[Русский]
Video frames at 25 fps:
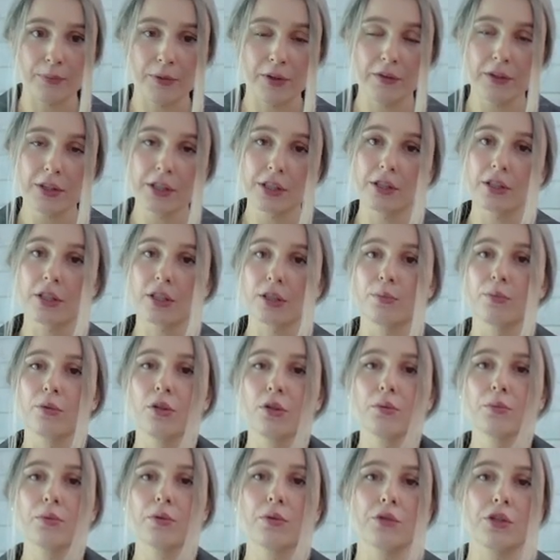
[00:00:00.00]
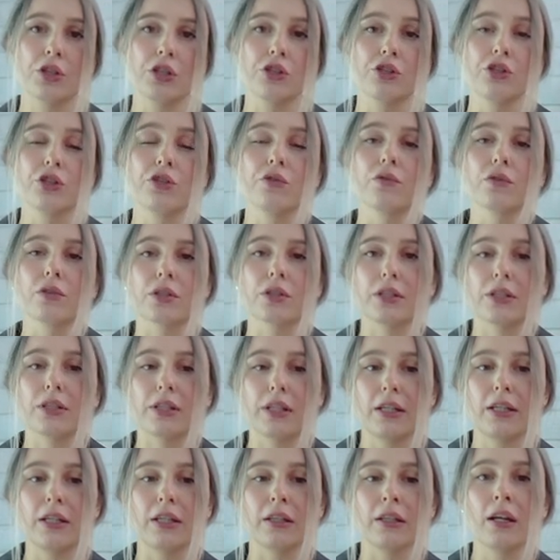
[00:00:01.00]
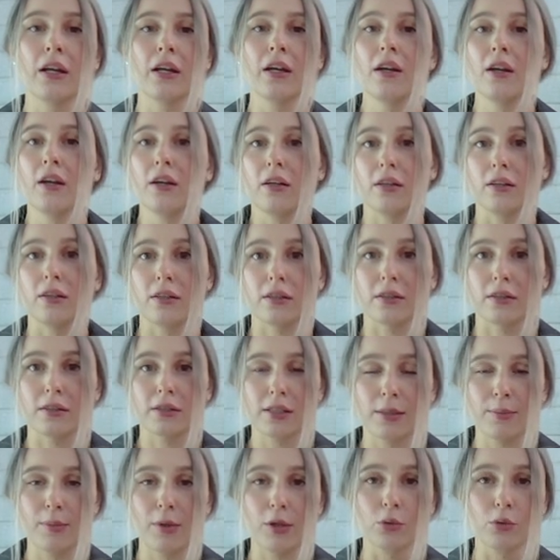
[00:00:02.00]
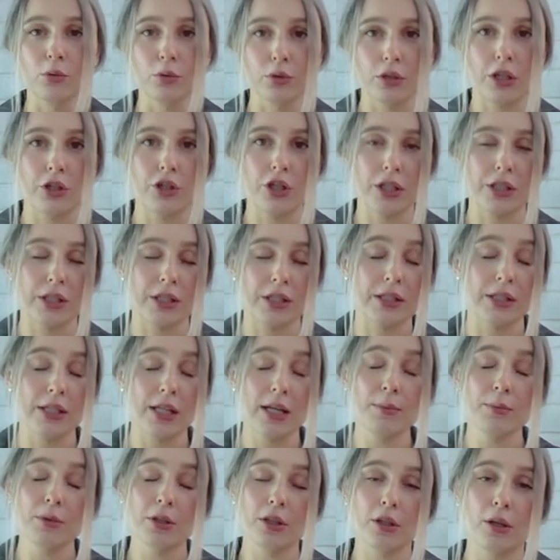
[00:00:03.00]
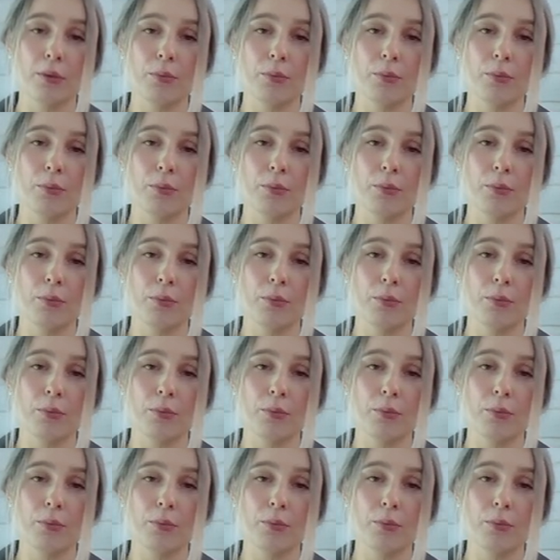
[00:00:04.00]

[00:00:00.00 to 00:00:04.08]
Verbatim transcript: давайте-ка разберемся вообще, из чего состоит а, сама устная часть экзамена.